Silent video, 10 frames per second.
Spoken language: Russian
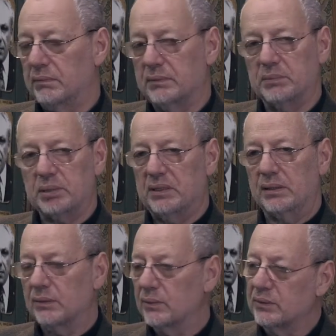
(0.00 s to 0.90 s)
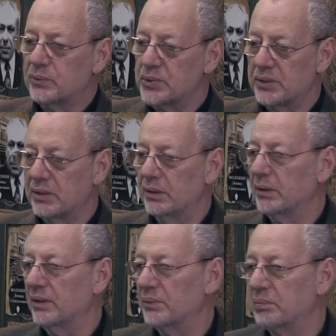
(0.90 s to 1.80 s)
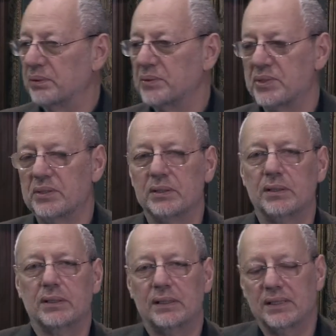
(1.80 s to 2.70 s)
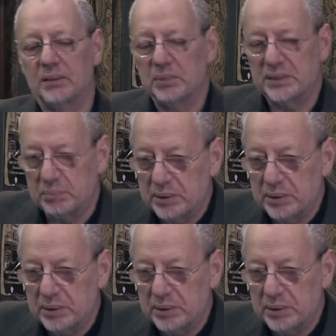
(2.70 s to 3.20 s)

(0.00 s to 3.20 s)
за последние годы куча книг Привет, я получила, да, да, да, без, ну.